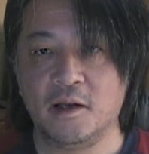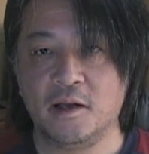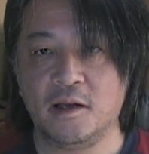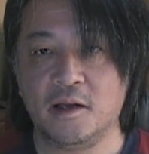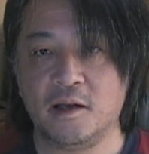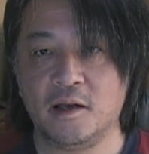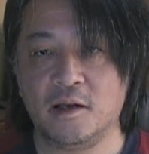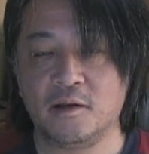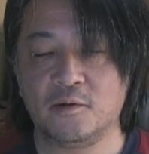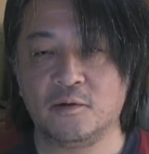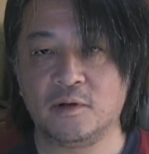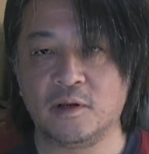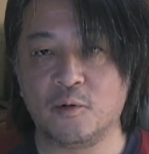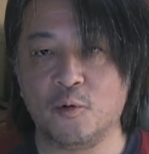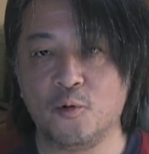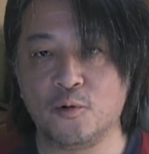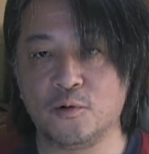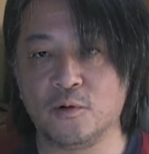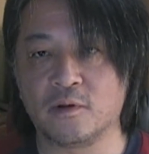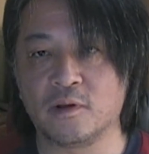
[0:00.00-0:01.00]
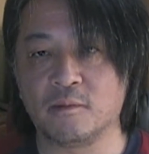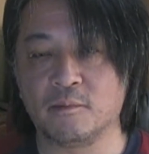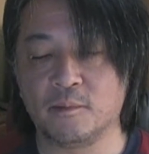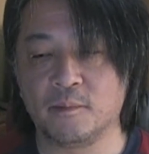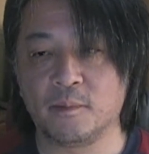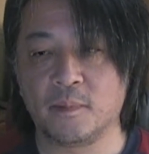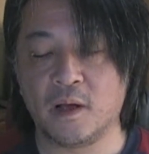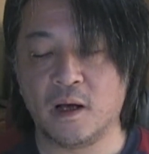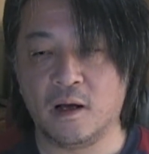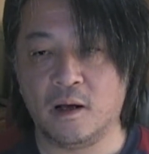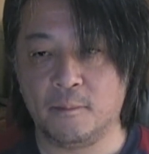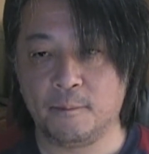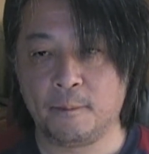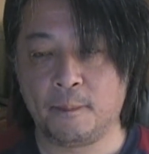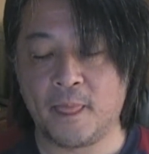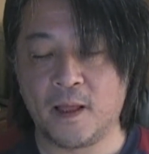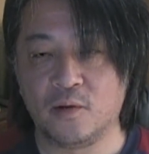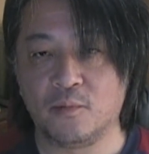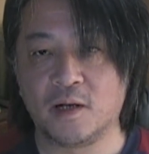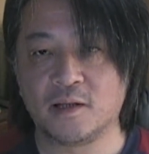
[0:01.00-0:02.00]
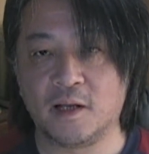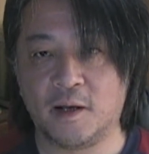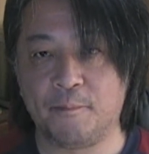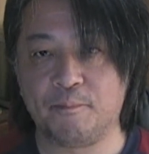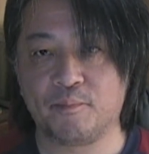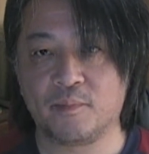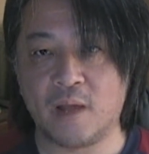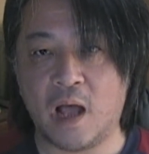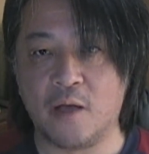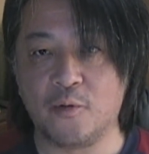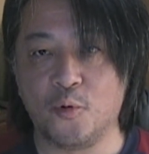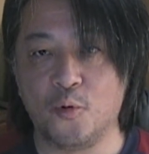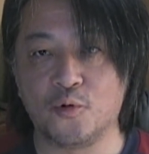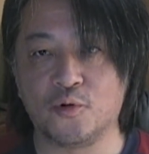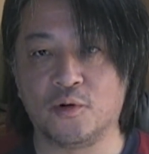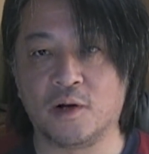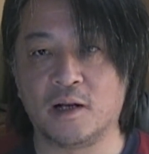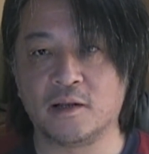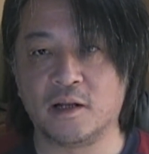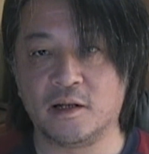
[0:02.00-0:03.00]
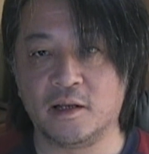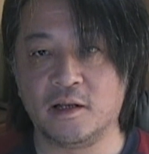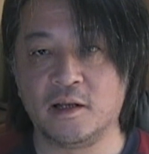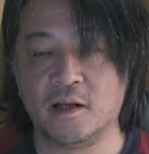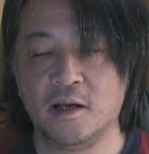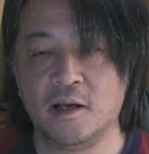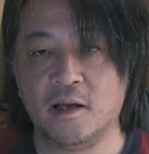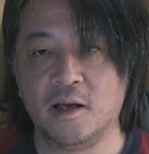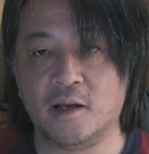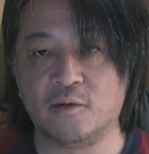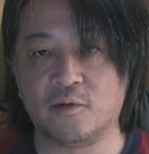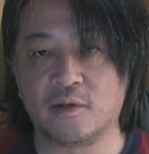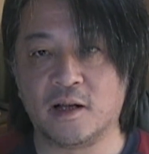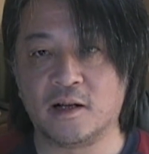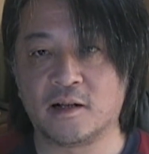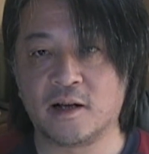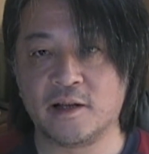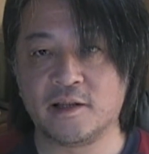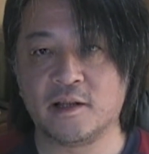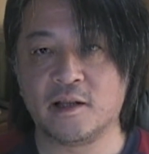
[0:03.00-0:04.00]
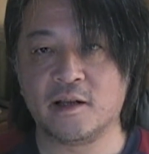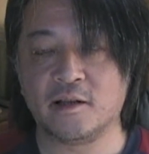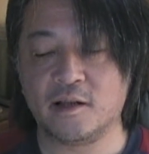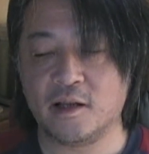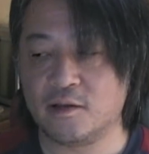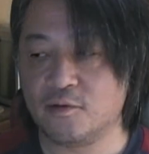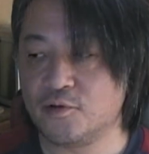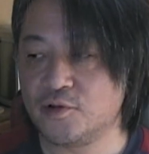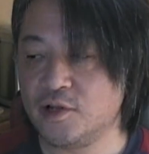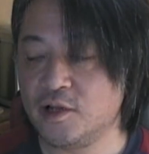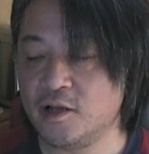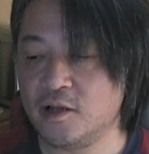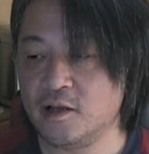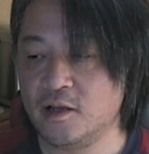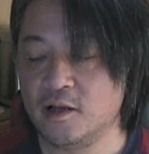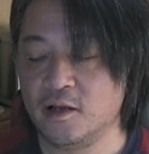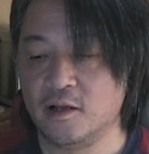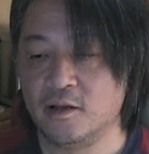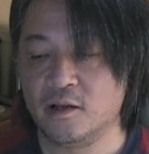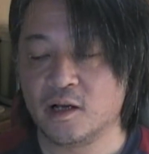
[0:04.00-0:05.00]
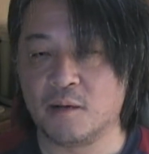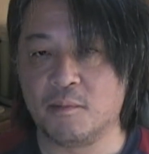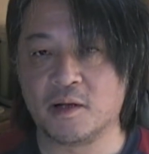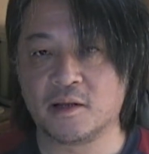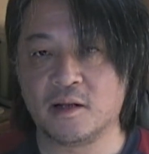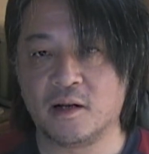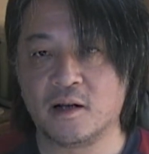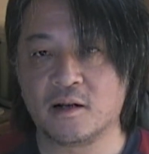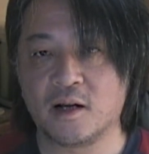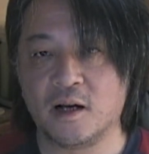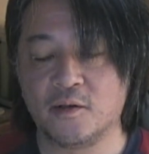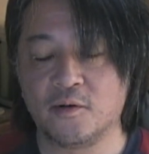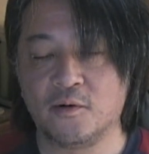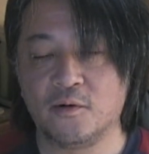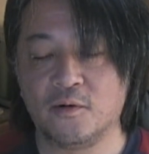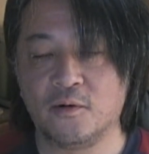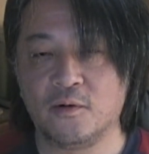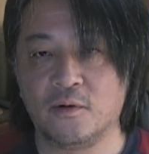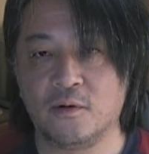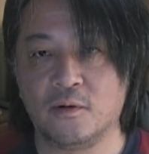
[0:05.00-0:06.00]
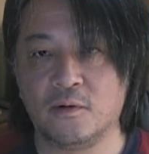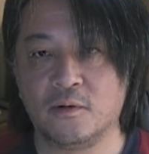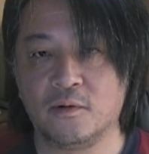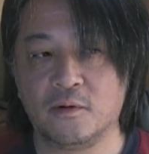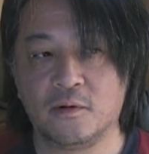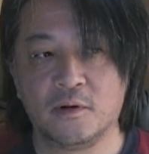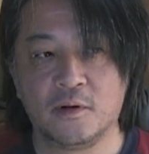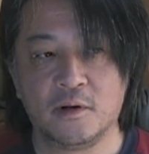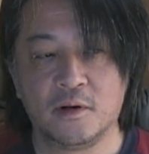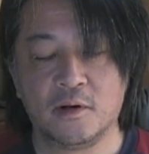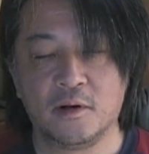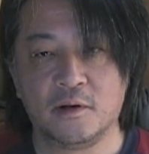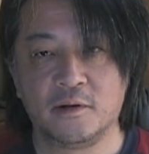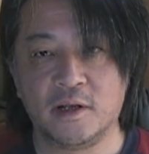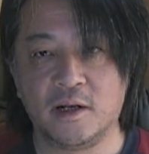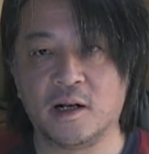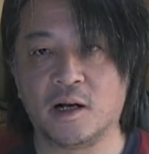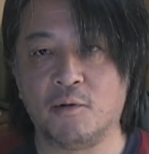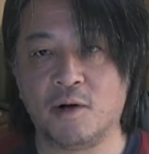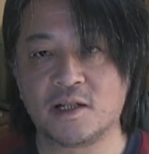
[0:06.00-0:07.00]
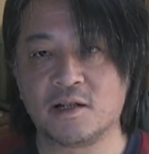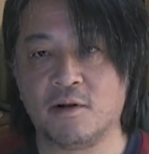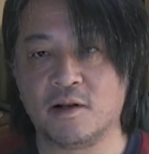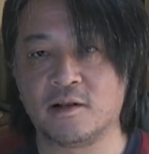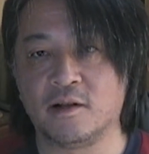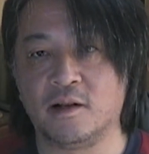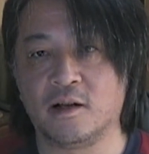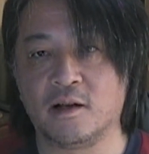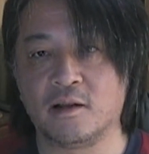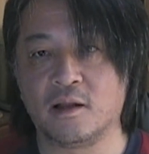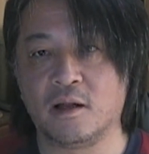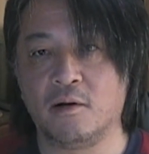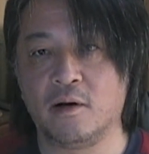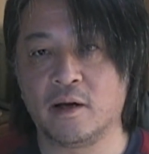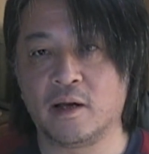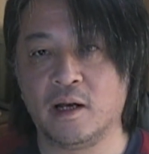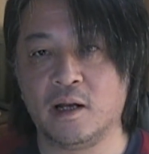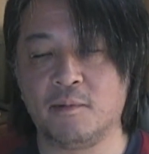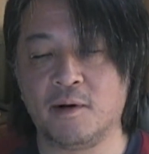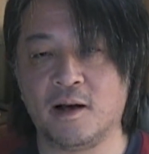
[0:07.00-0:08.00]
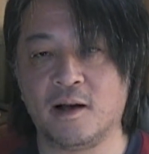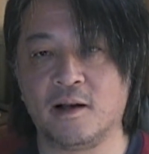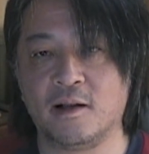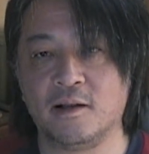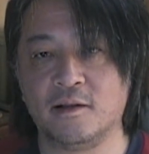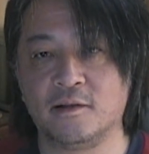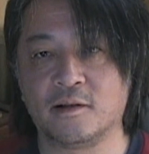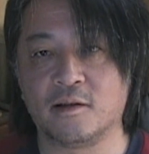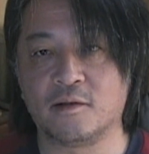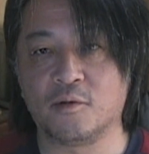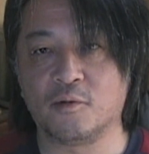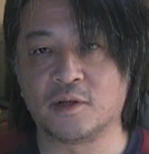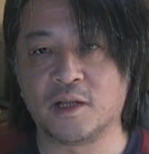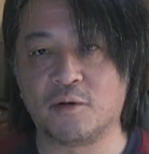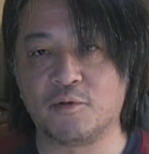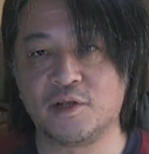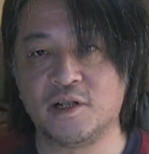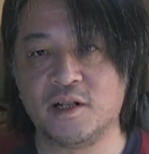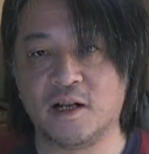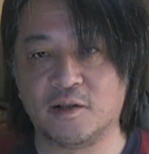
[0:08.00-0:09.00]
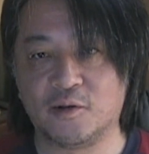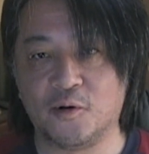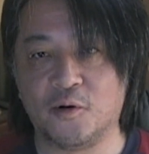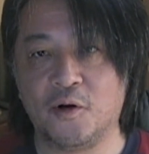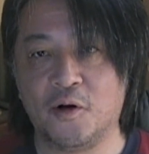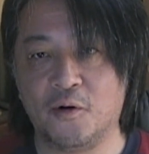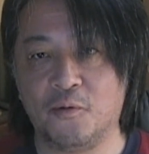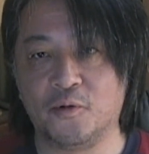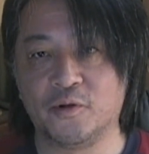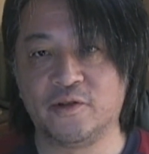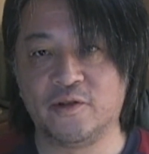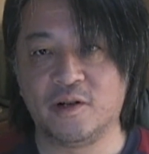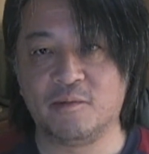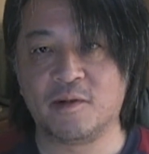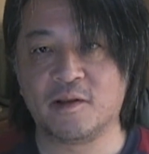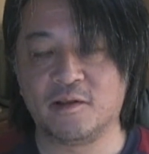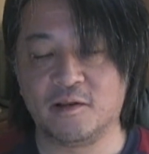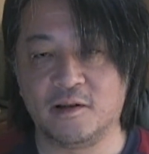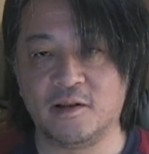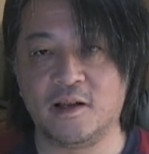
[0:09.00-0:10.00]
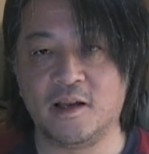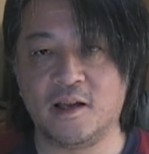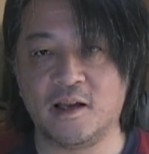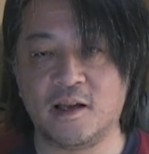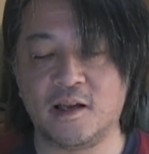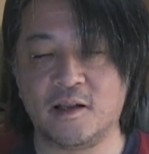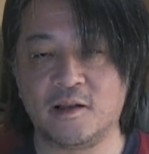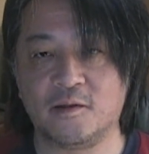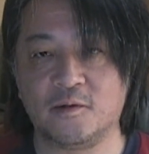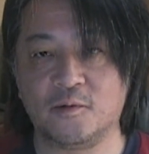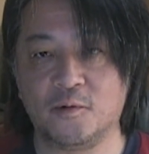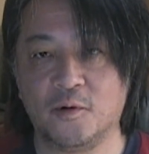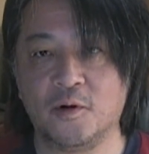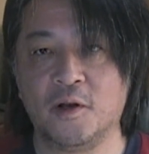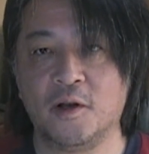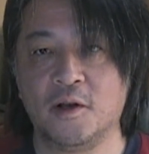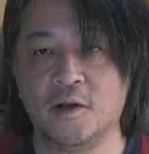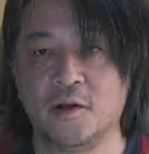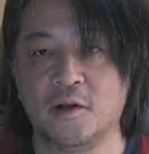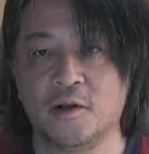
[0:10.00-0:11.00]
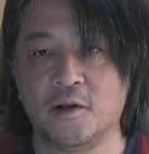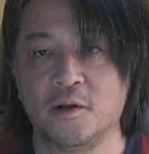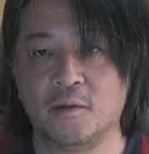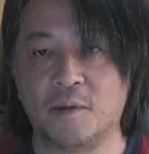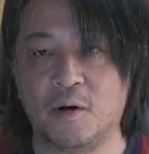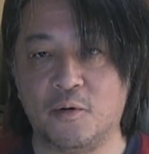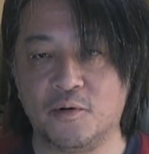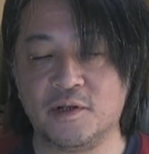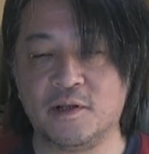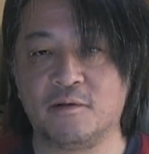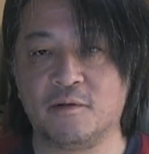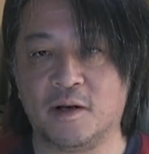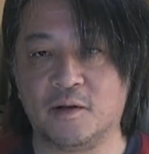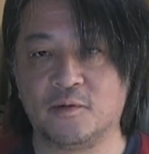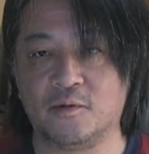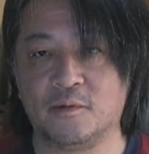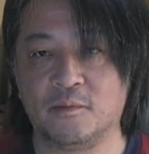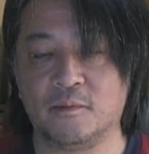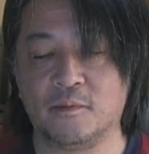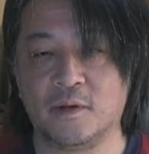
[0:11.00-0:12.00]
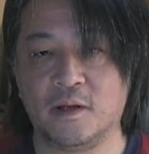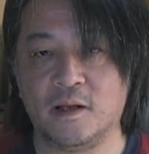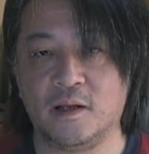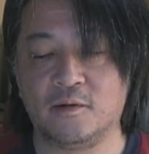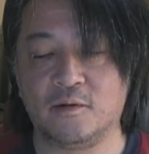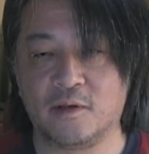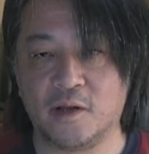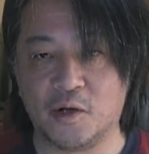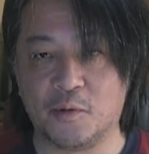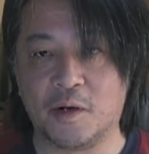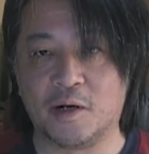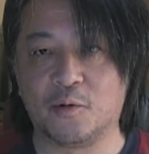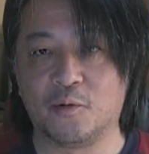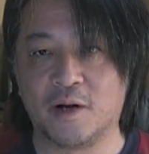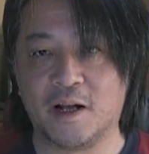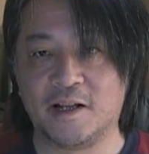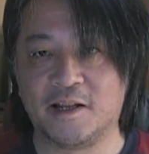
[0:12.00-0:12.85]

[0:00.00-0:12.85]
えっとで多くのさあのまたあの多くの方に、えっと、参加いただいて、そしてなんかまたなんかあのねなんかわちゃわちゃなんか騒げればなんかすごく楽しいなと思っております。えっと、まあ、本日は、えっと、最後までご